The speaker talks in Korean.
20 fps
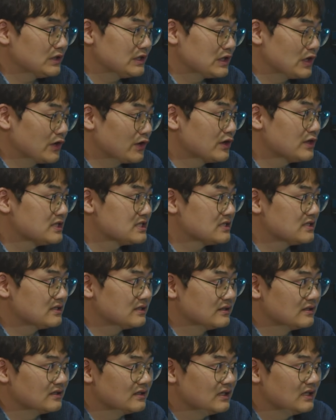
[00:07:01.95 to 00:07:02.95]
이제
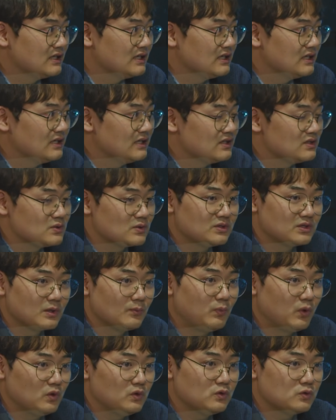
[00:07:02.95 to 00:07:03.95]
연결짓는 좀
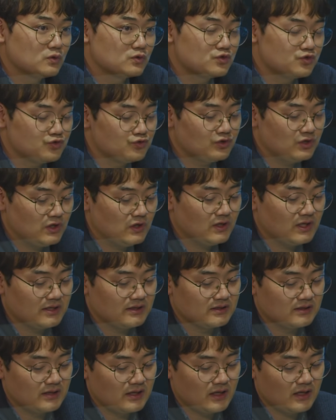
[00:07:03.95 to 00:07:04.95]
그런 보도도 쭉
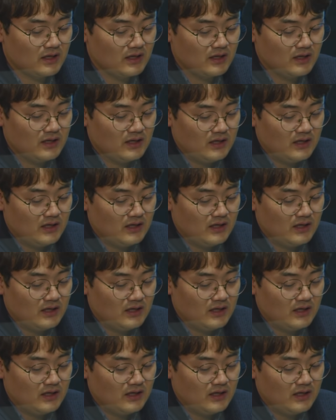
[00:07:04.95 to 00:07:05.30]
이어갔는데